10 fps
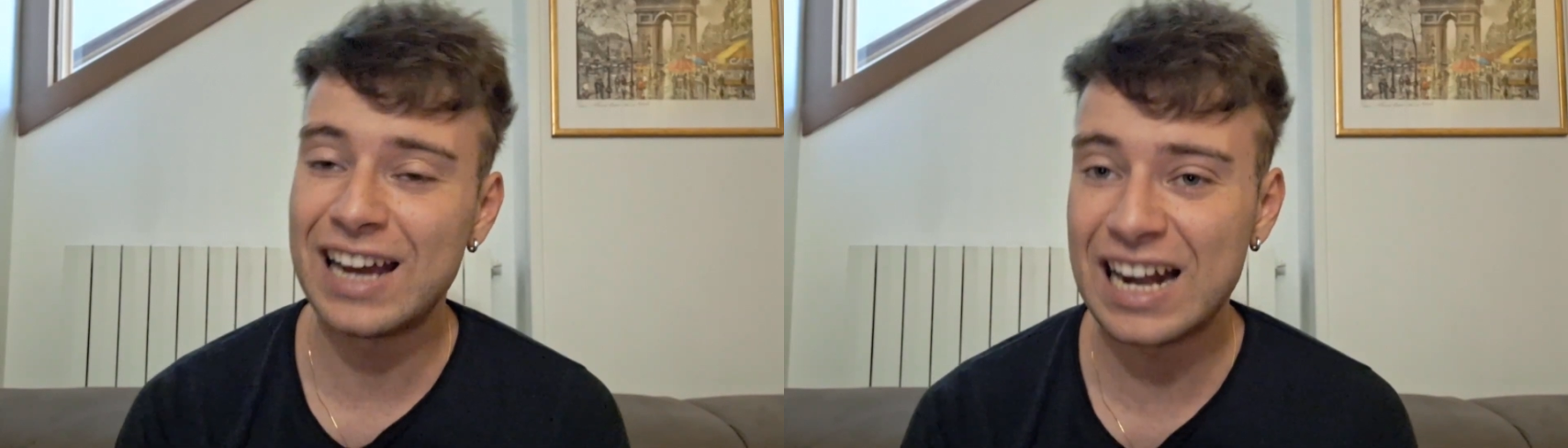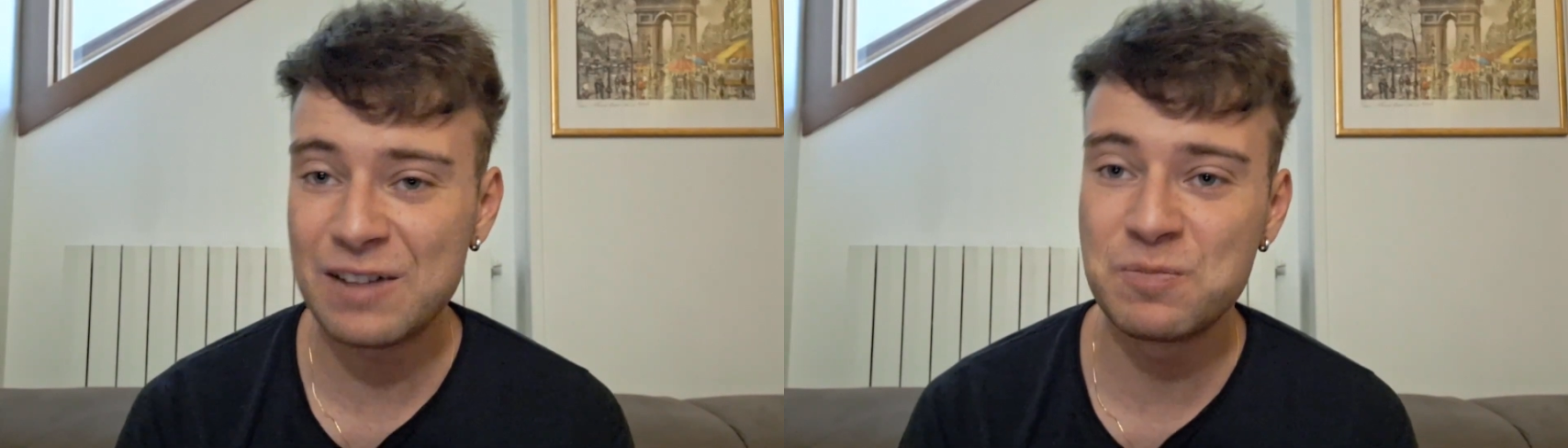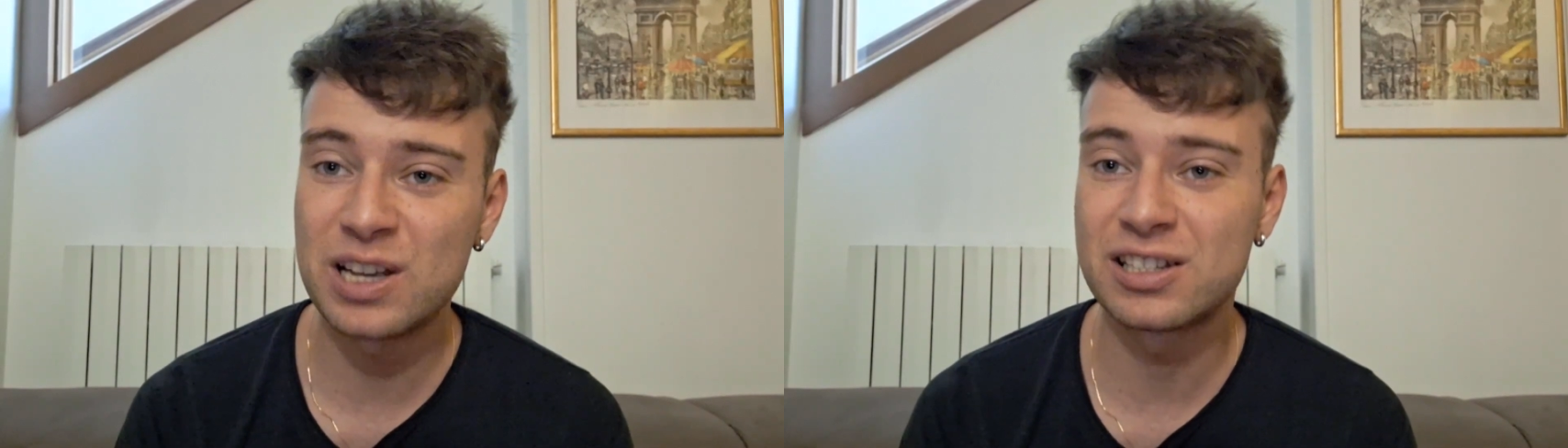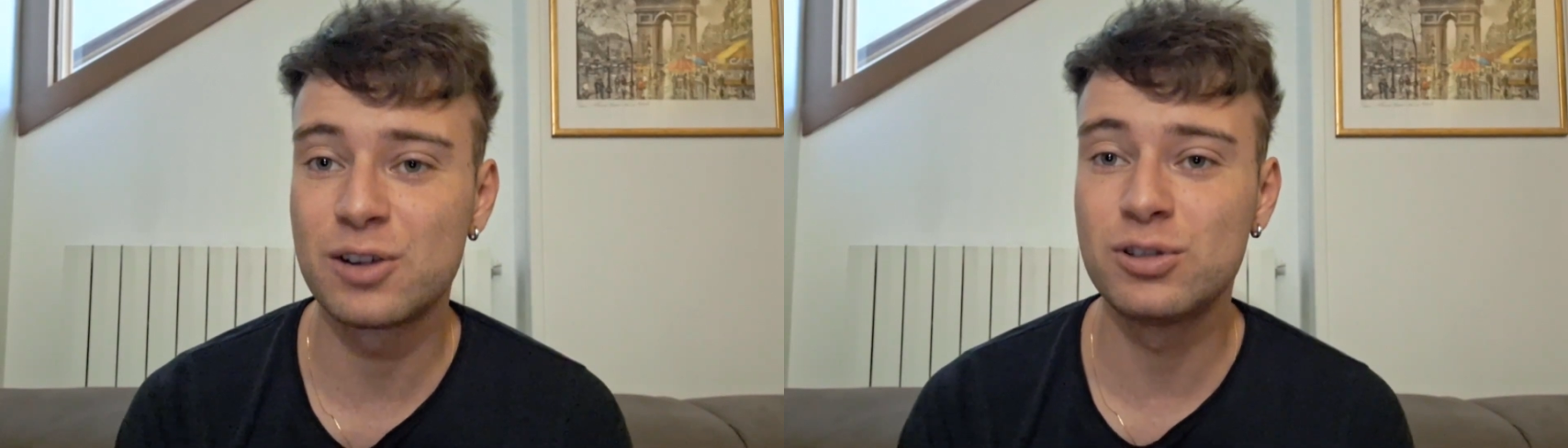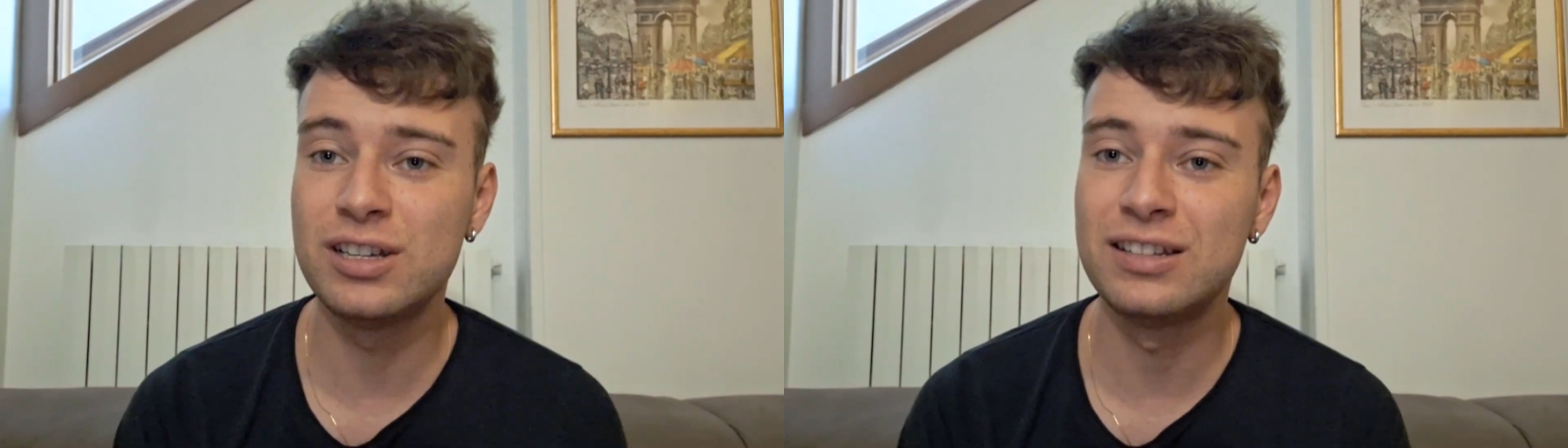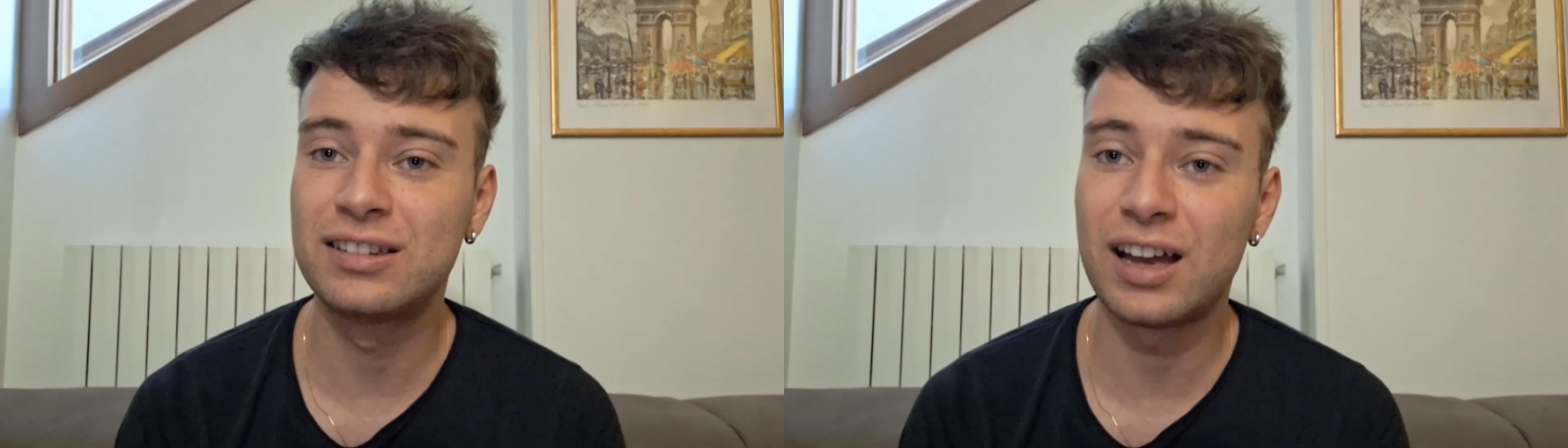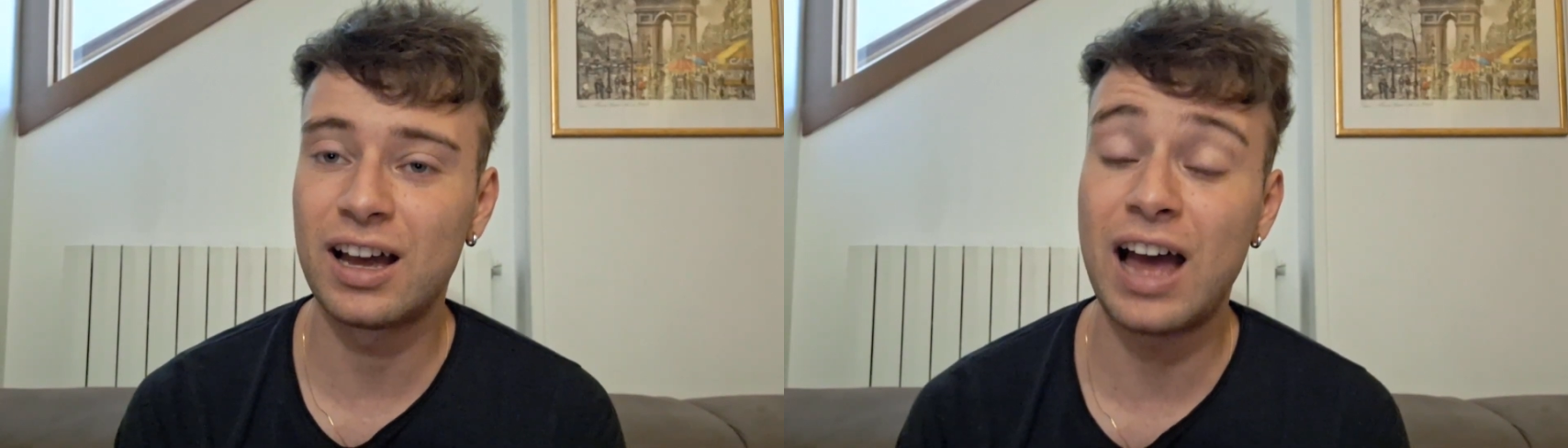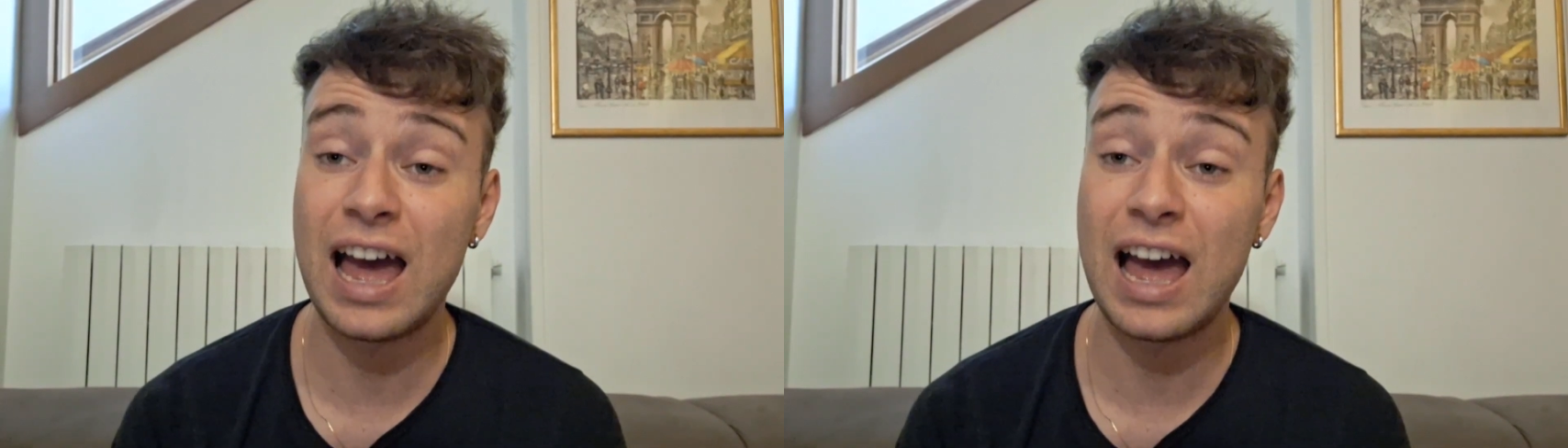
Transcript: in Arabia Saudita